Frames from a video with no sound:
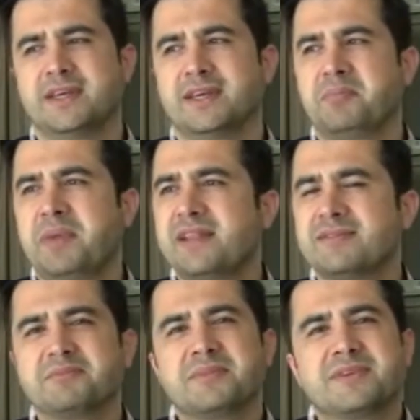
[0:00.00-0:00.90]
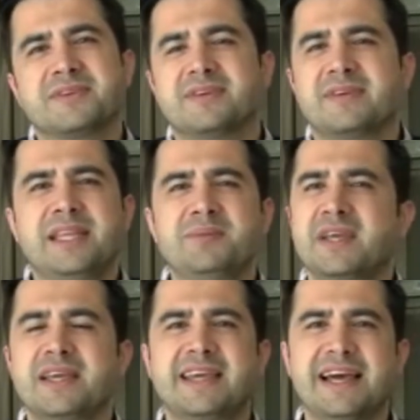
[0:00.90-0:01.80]
Ee, ben e,
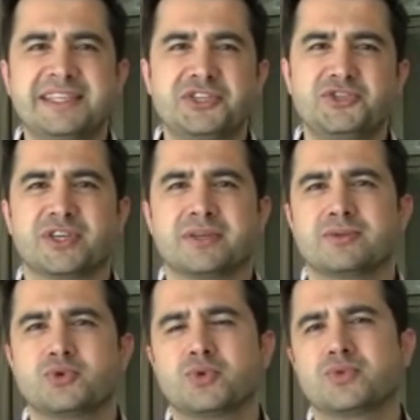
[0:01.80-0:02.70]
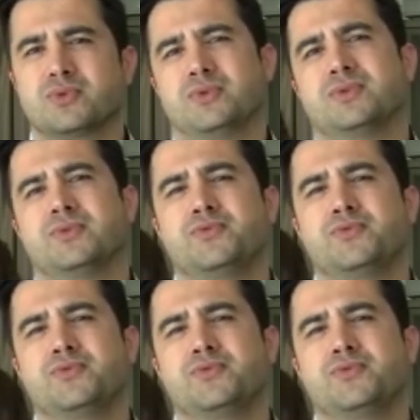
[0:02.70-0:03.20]
elimden geldiğince çok e,